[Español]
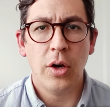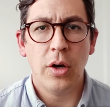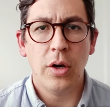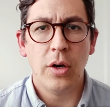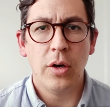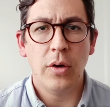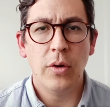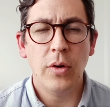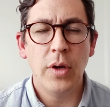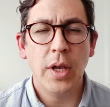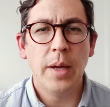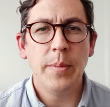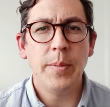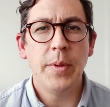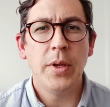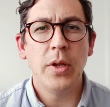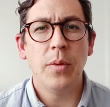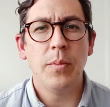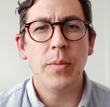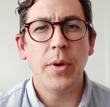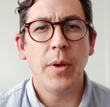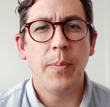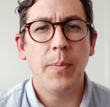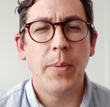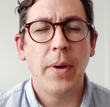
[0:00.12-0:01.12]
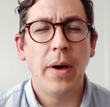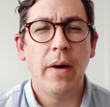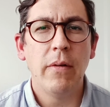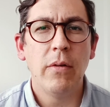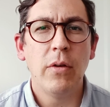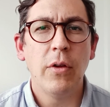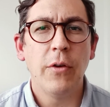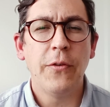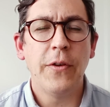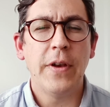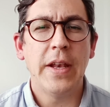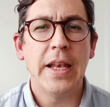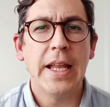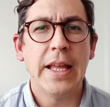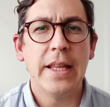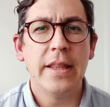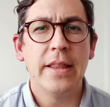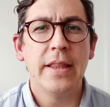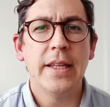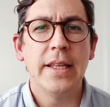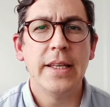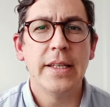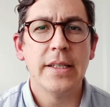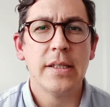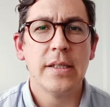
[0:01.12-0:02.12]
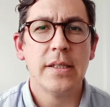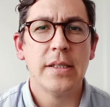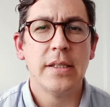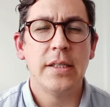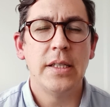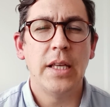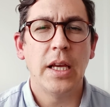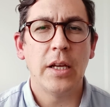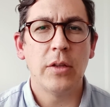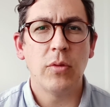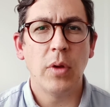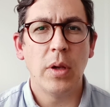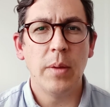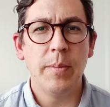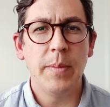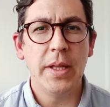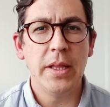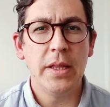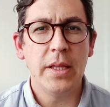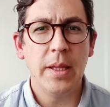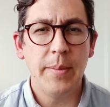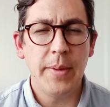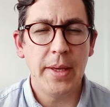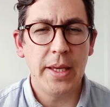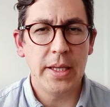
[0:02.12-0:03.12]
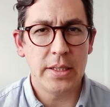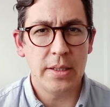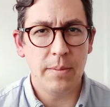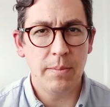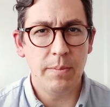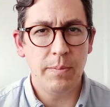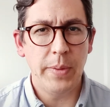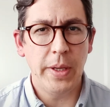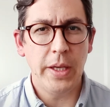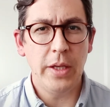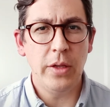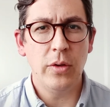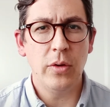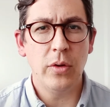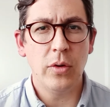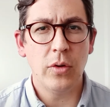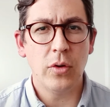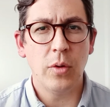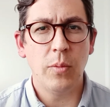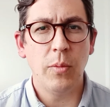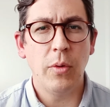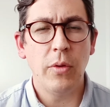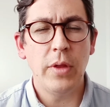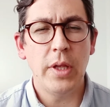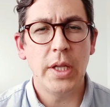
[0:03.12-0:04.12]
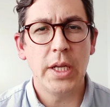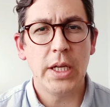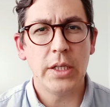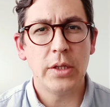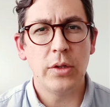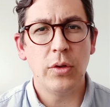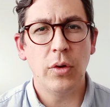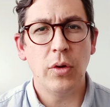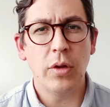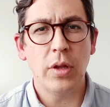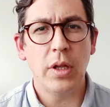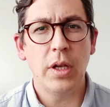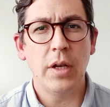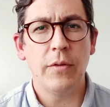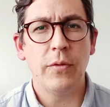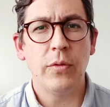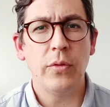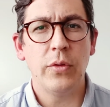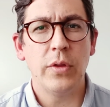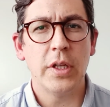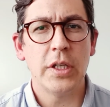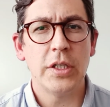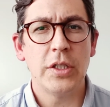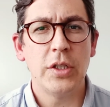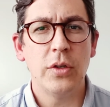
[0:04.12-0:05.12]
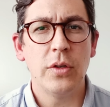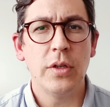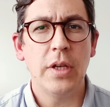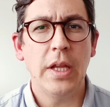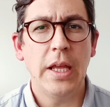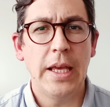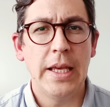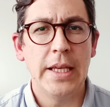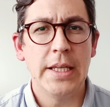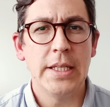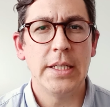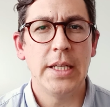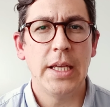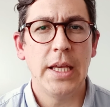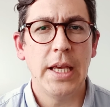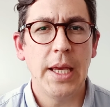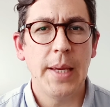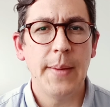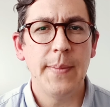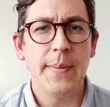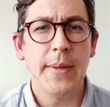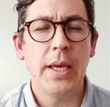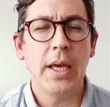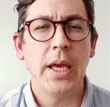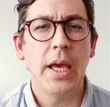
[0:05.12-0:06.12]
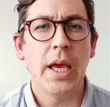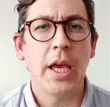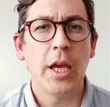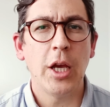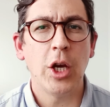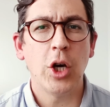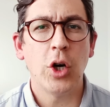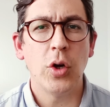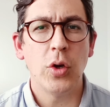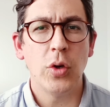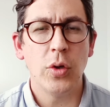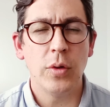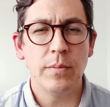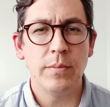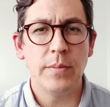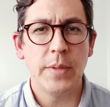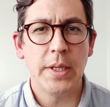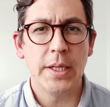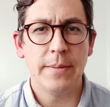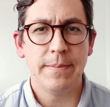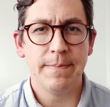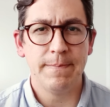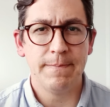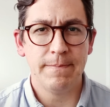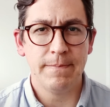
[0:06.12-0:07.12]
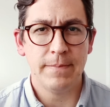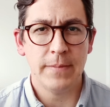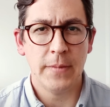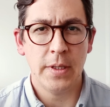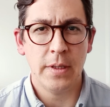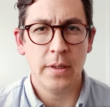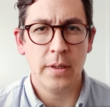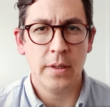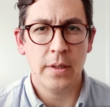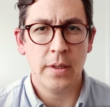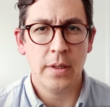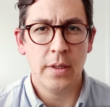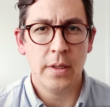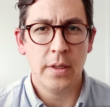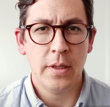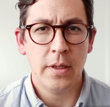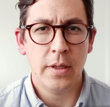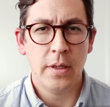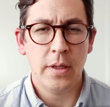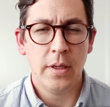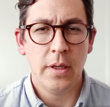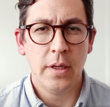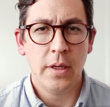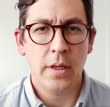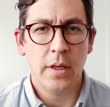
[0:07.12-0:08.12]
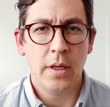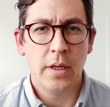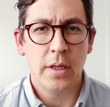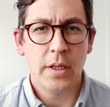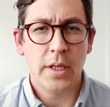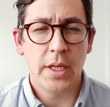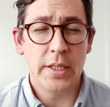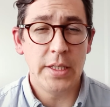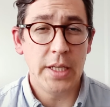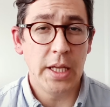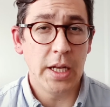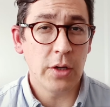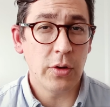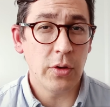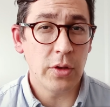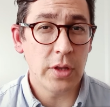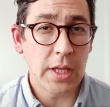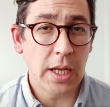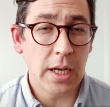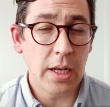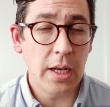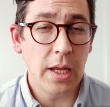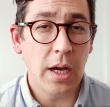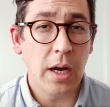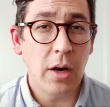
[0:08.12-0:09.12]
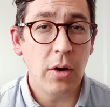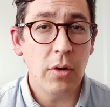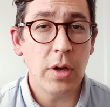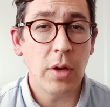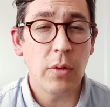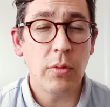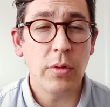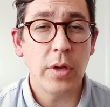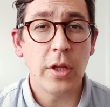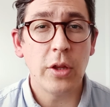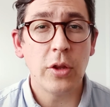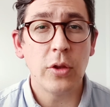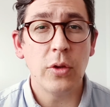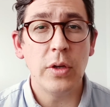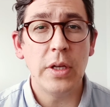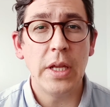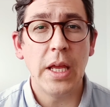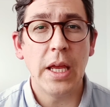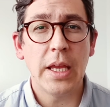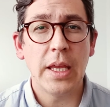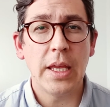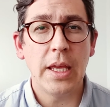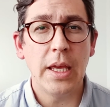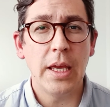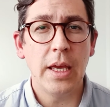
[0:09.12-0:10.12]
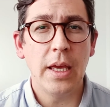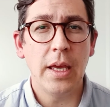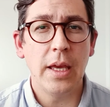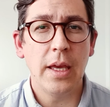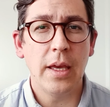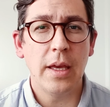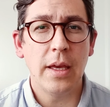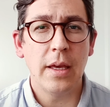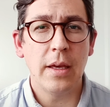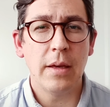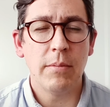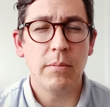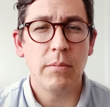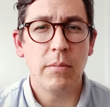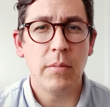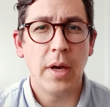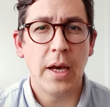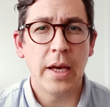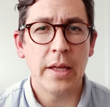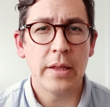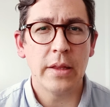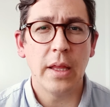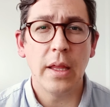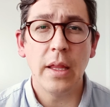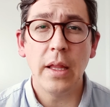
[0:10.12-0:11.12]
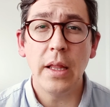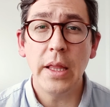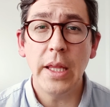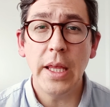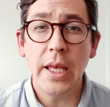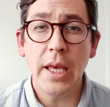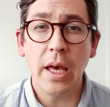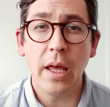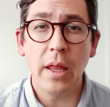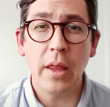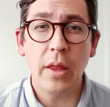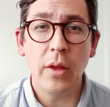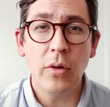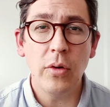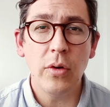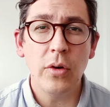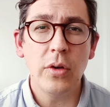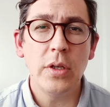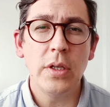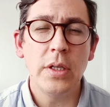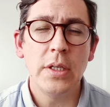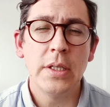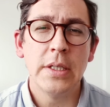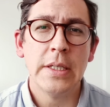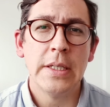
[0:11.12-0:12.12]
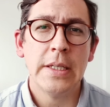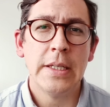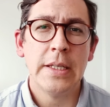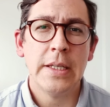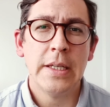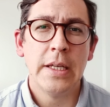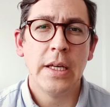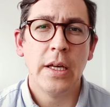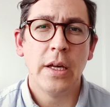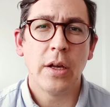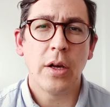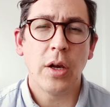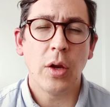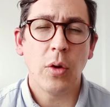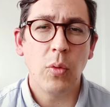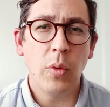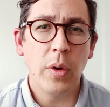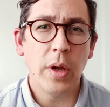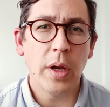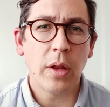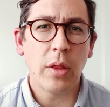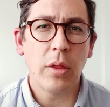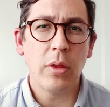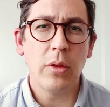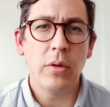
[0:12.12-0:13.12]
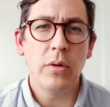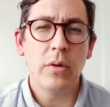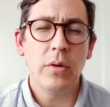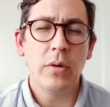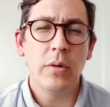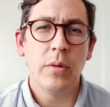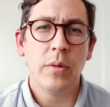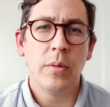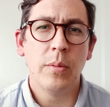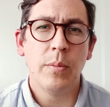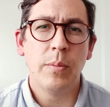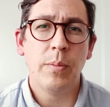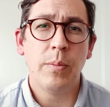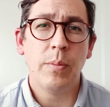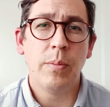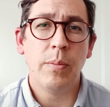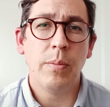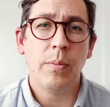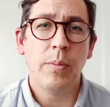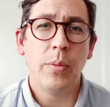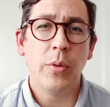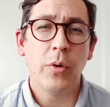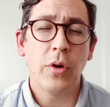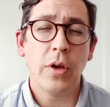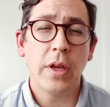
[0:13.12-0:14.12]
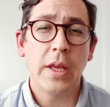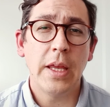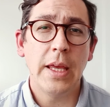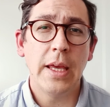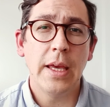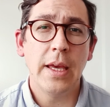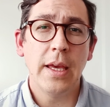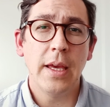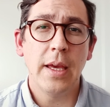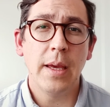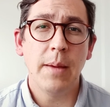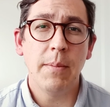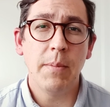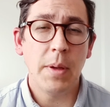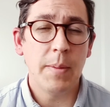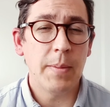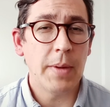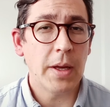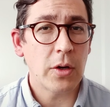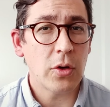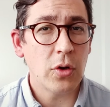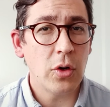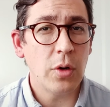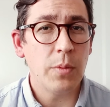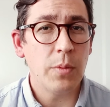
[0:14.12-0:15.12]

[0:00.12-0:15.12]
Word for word: Hola, mi nombre es Pablo Fernández y actualmente me desempeño como director de la Fundación SM en Colombia. Quisiera contarles ahora una historia que hasta el día de hoy recuerdo porque me marcó